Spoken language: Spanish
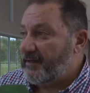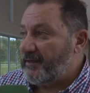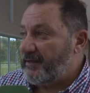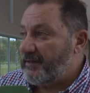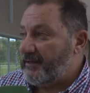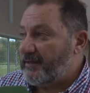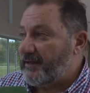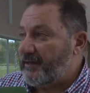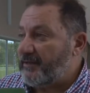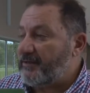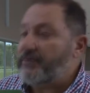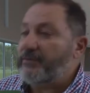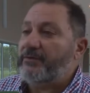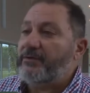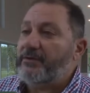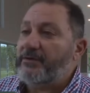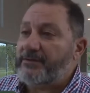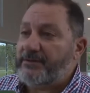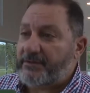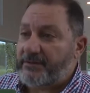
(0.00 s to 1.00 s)
de
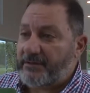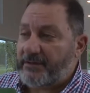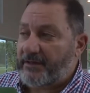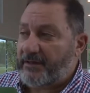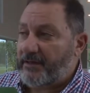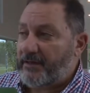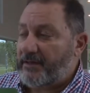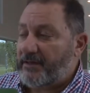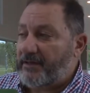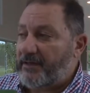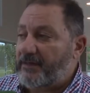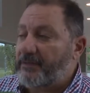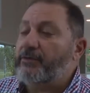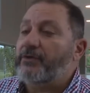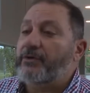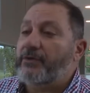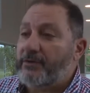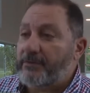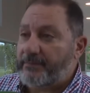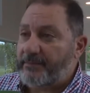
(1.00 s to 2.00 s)
estudios eh,
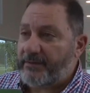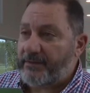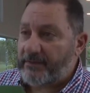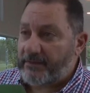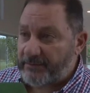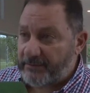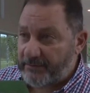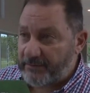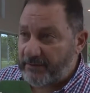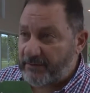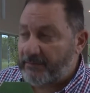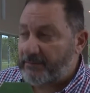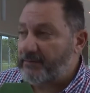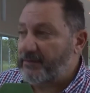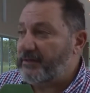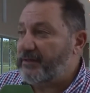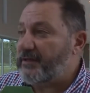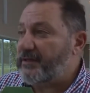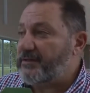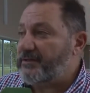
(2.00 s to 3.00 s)
endoscópicos,
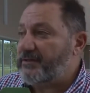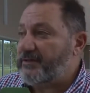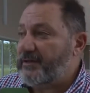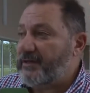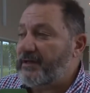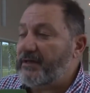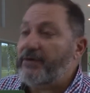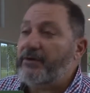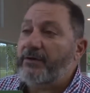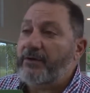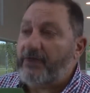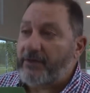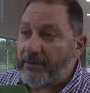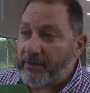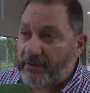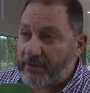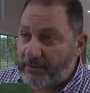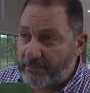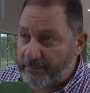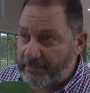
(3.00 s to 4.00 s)
como el caso de la
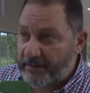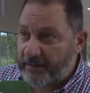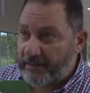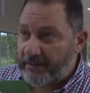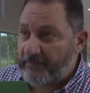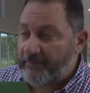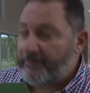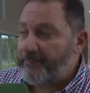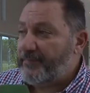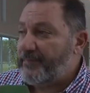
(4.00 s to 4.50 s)
colonoscopía,